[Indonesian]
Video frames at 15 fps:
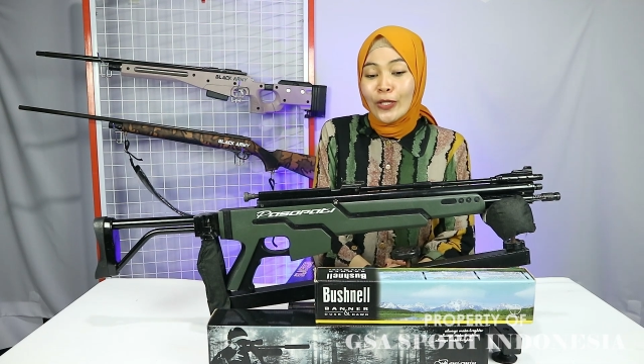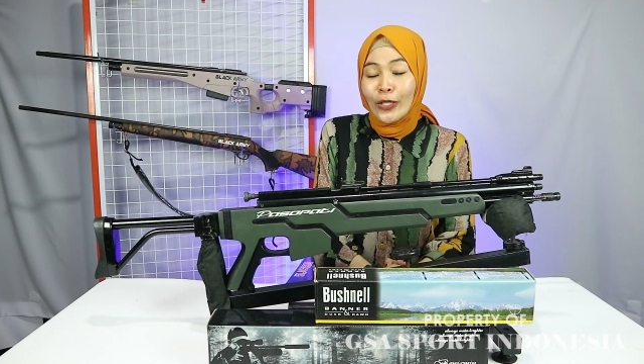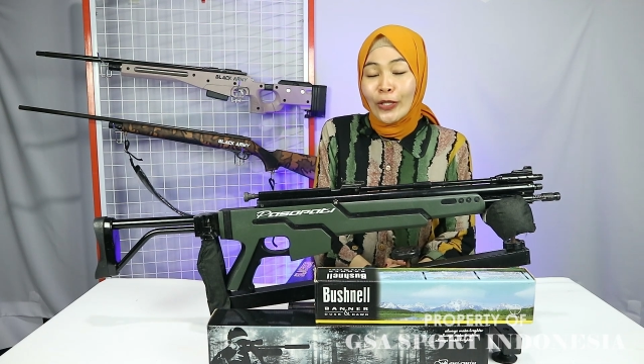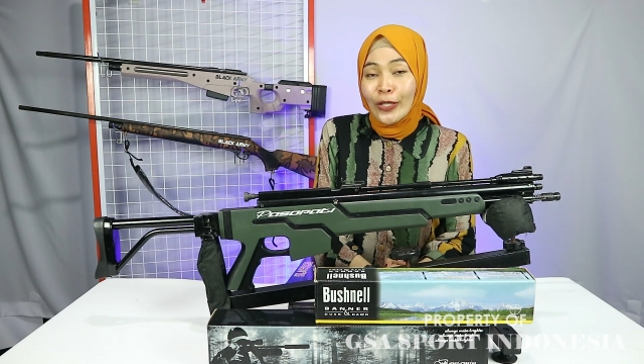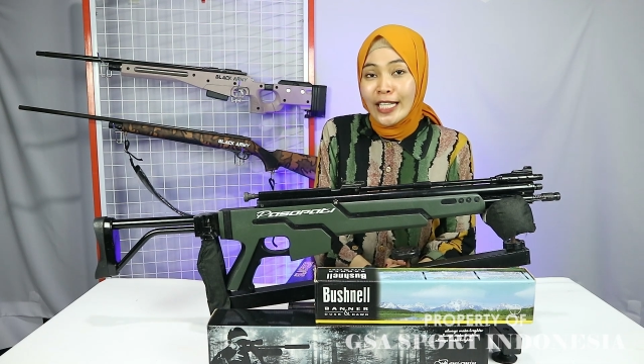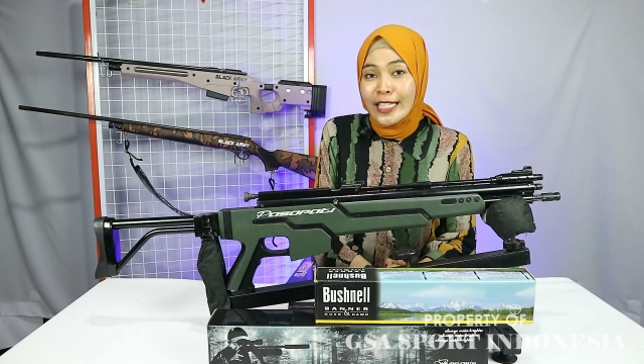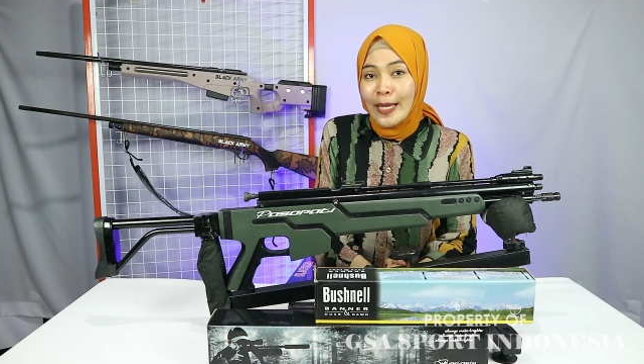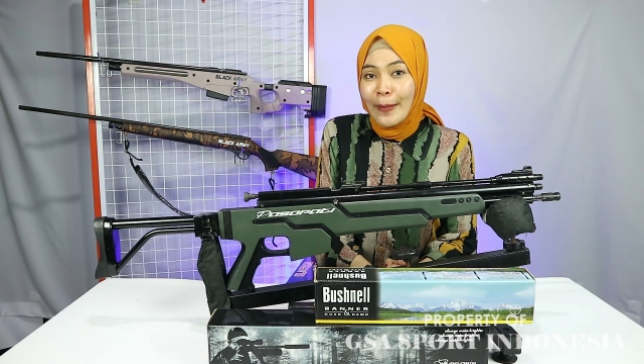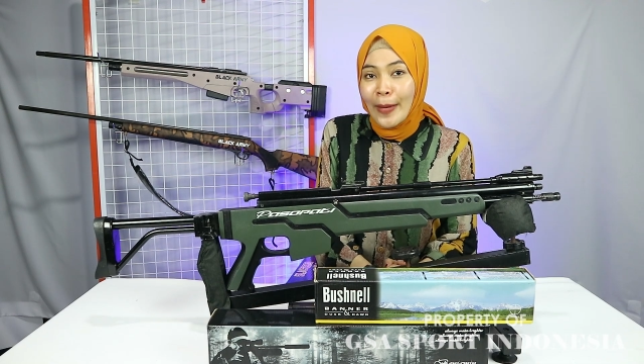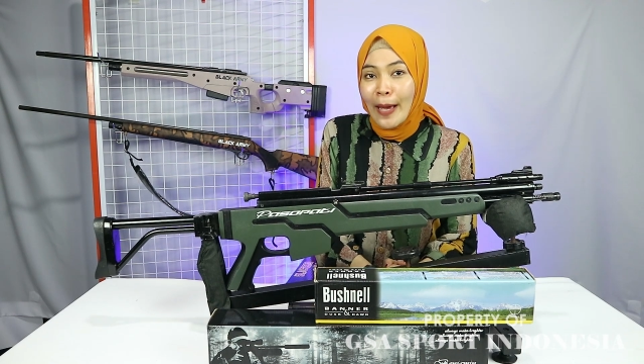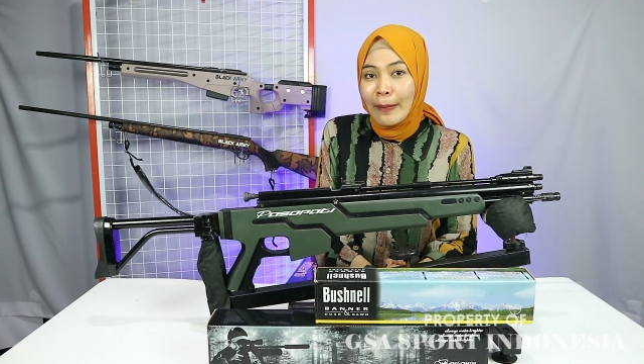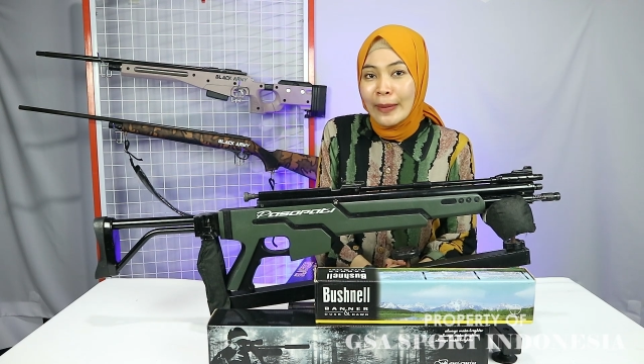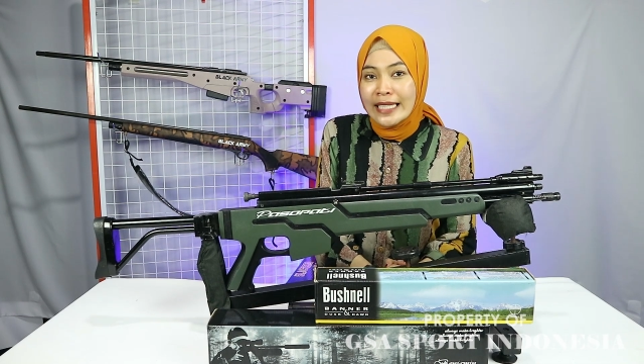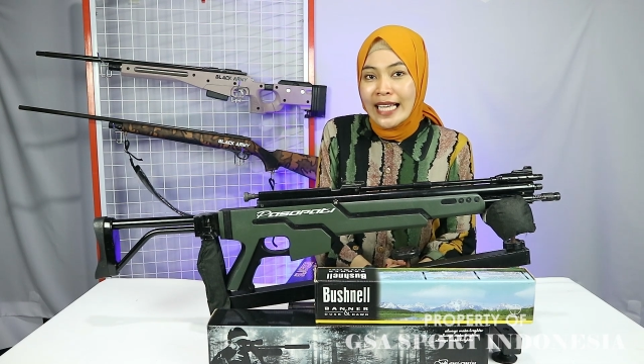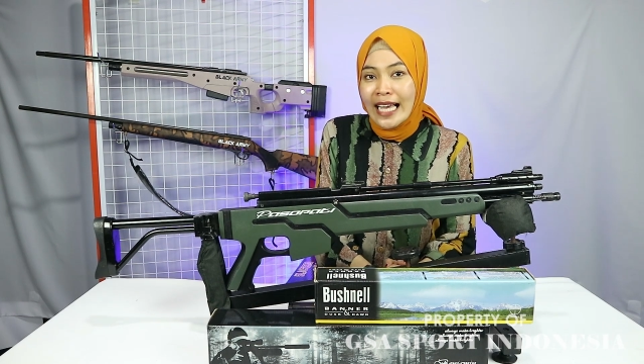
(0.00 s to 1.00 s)
tontonnya
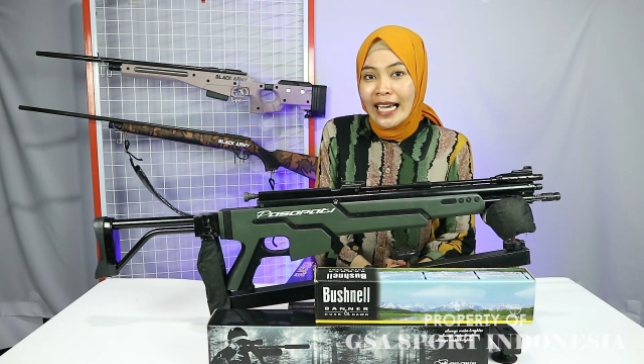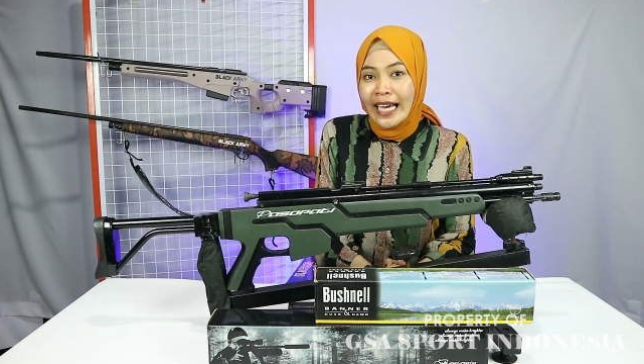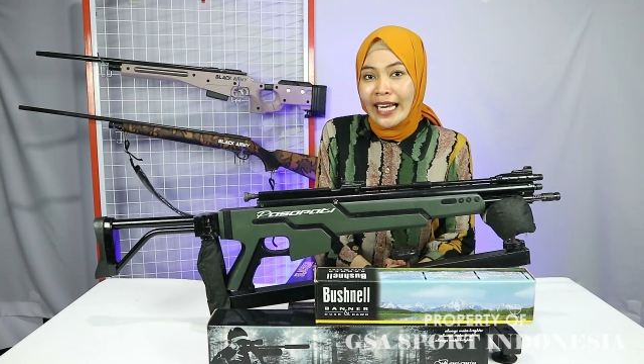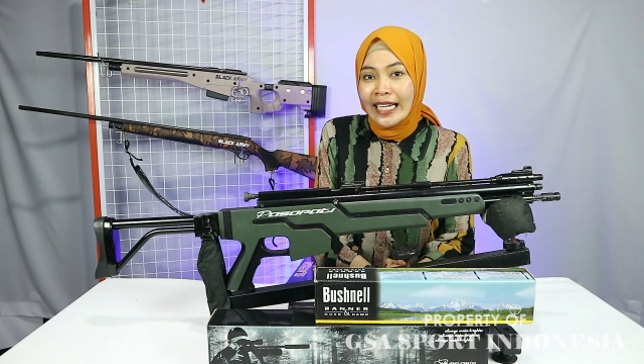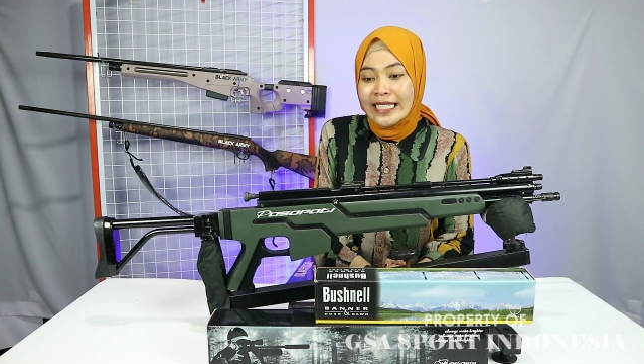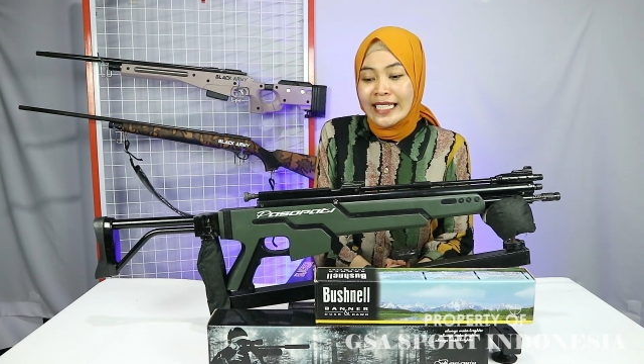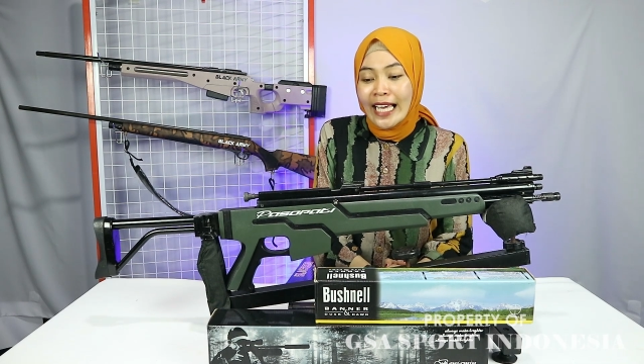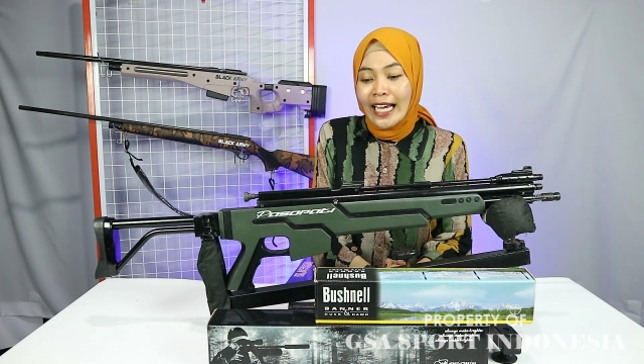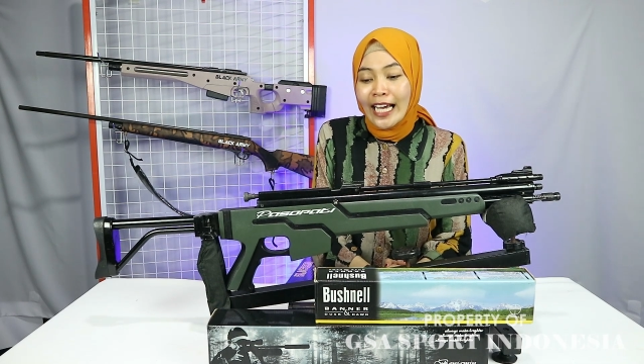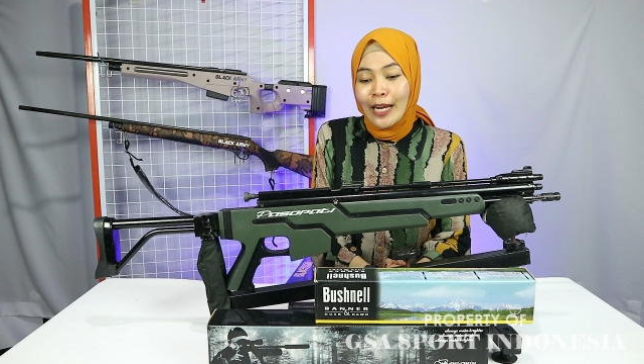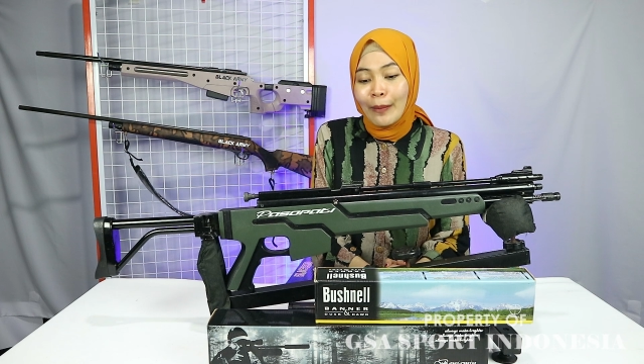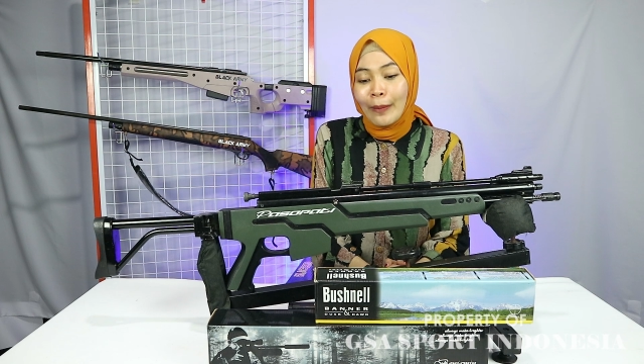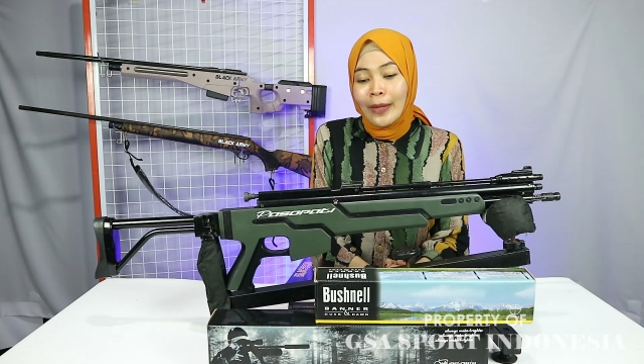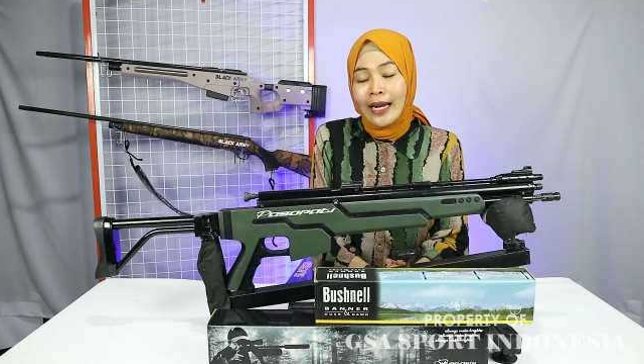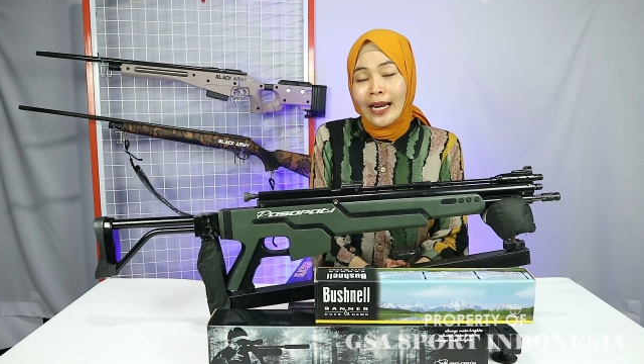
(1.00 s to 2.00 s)
sampai habis ya karena saya
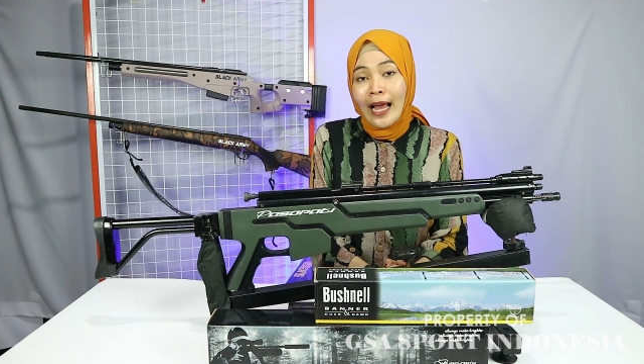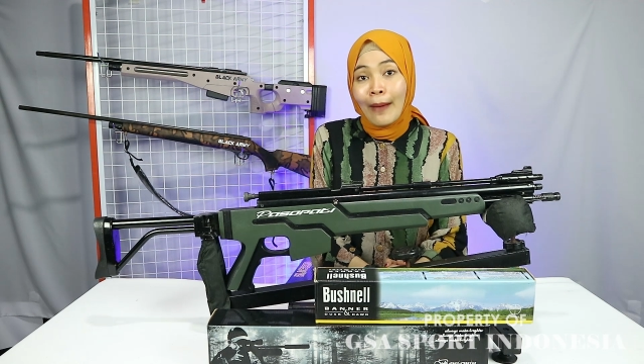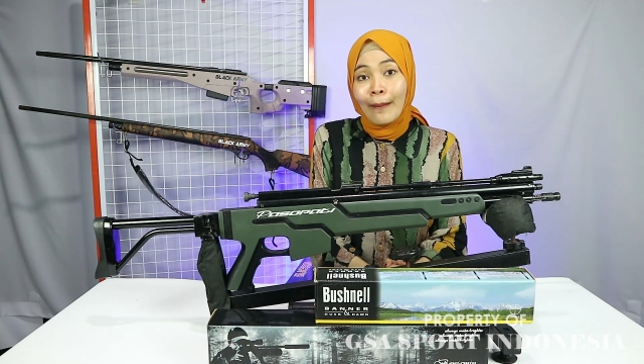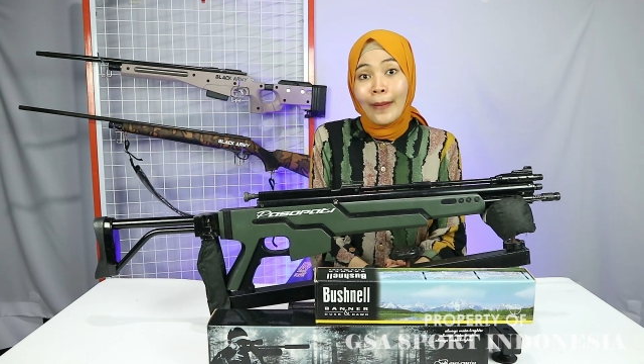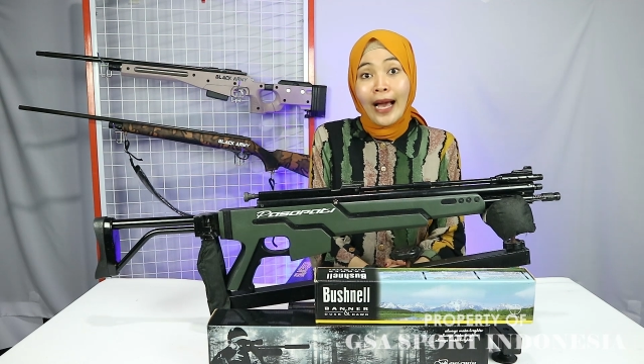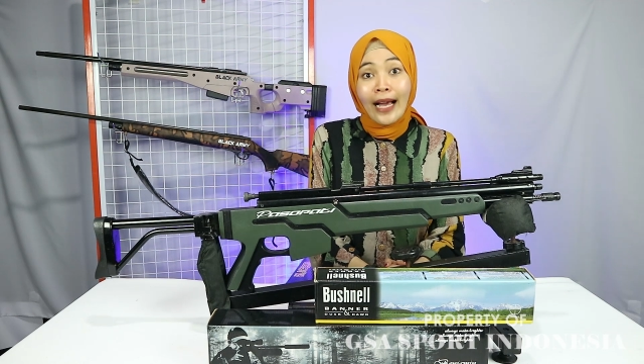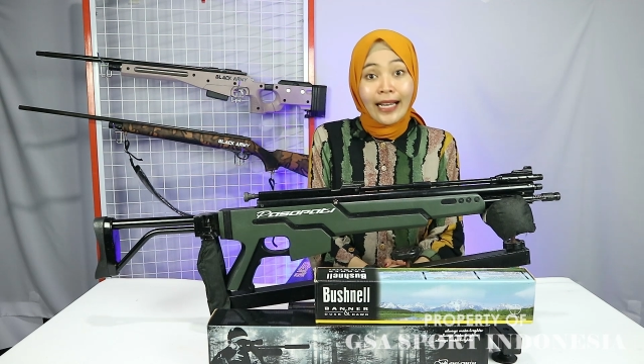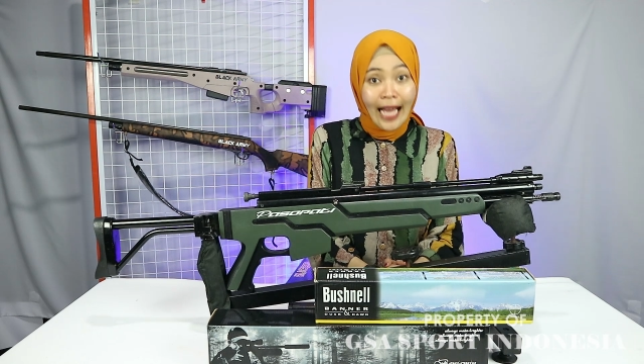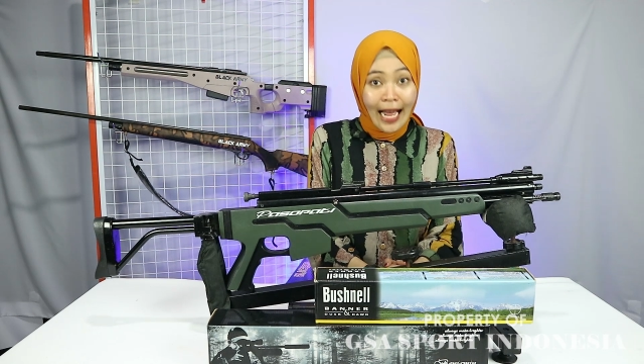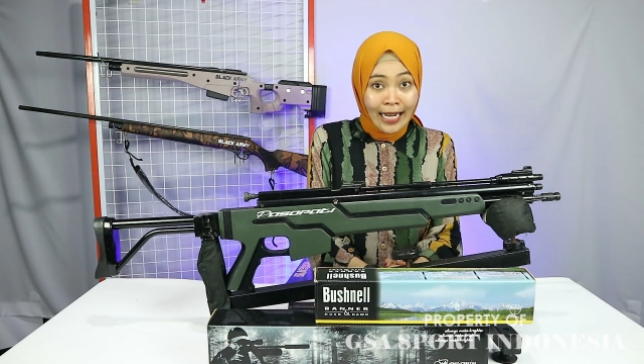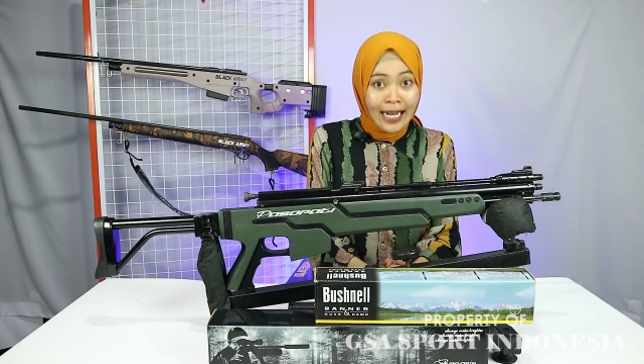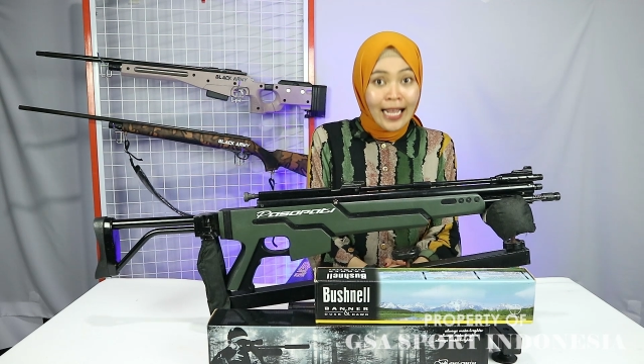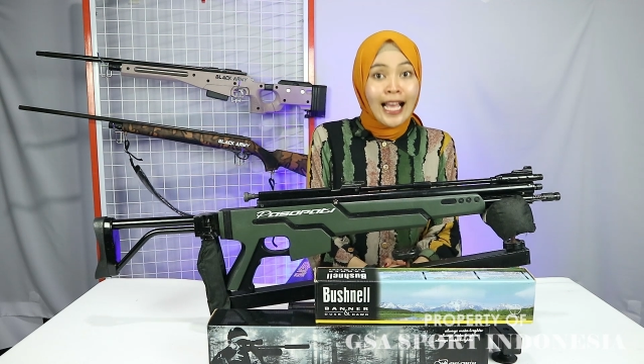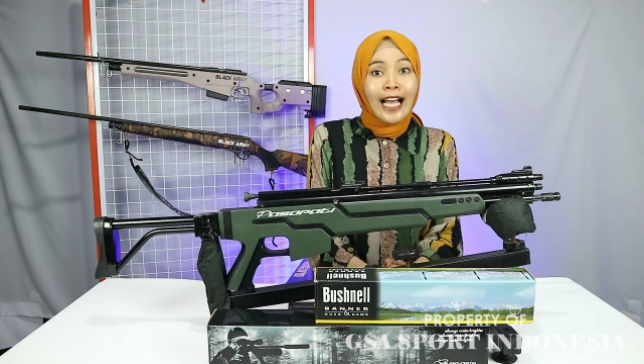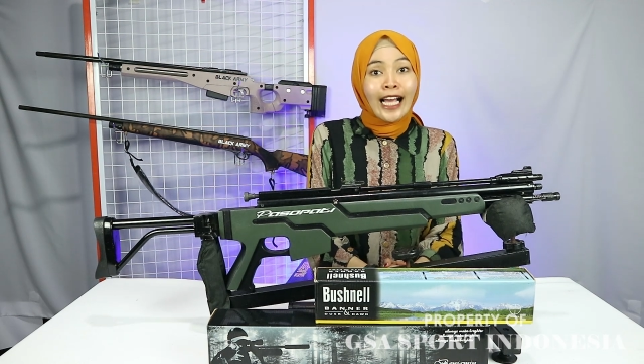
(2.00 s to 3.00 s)
akan menambahkan